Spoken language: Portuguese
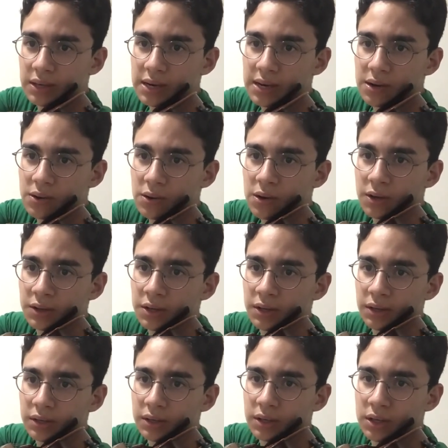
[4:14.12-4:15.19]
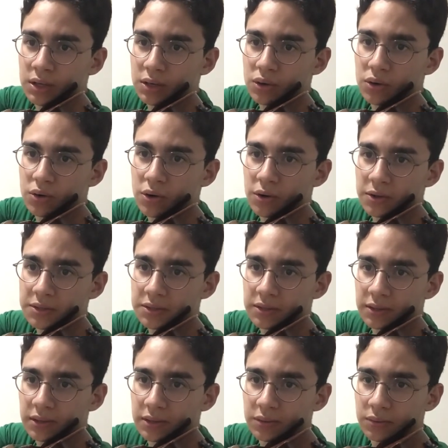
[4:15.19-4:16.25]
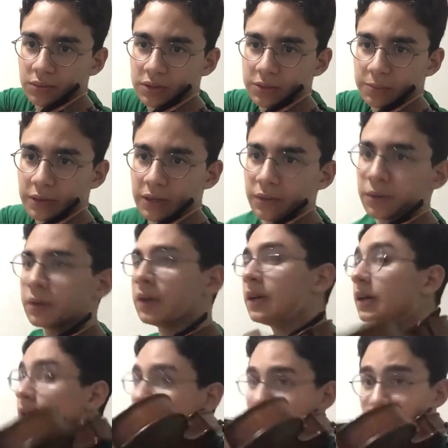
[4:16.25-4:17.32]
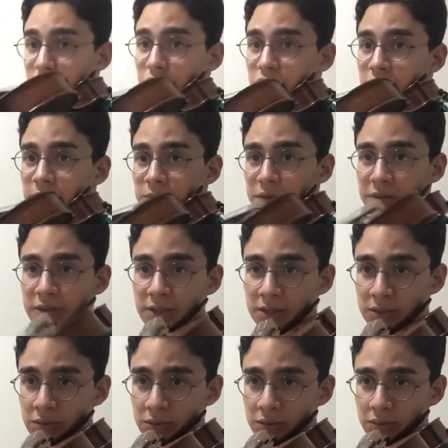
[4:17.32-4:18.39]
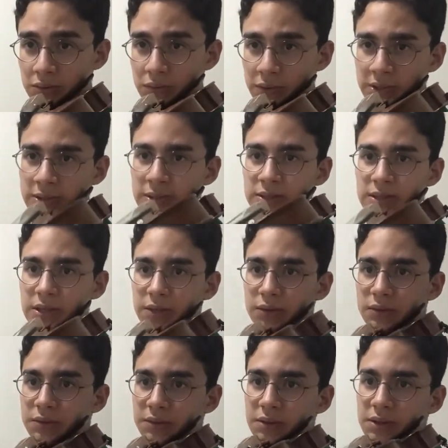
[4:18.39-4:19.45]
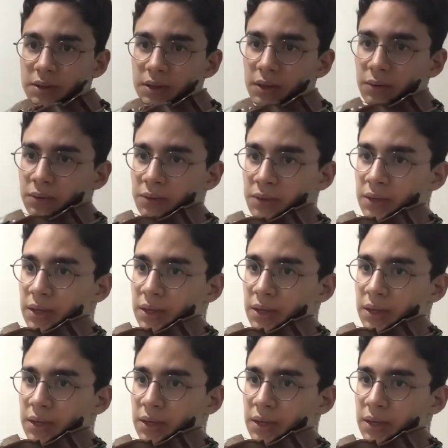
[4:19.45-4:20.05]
a corda encosta no espelho. Só que nós vamos fazer isso com esses dedos. Então,